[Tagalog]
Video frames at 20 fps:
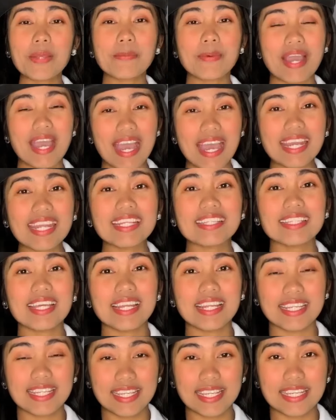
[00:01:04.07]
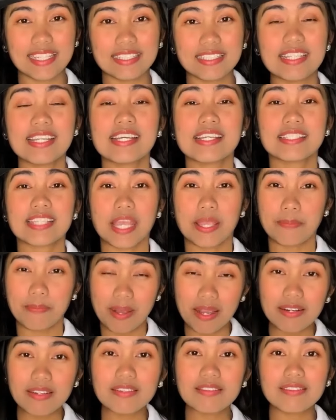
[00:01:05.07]
maaaring dalhin sa
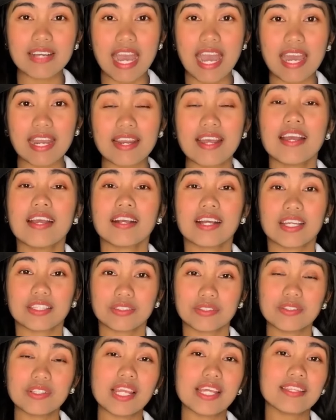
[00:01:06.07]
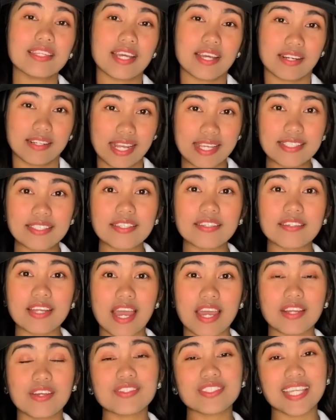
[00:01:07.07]
ibang lugar katulad ng
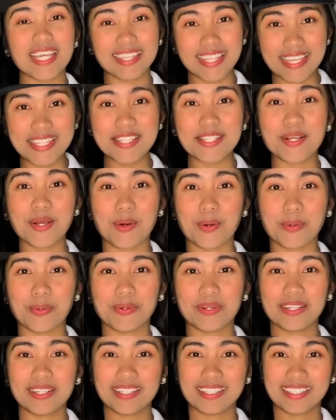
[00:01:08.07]
restaurant o sa disco.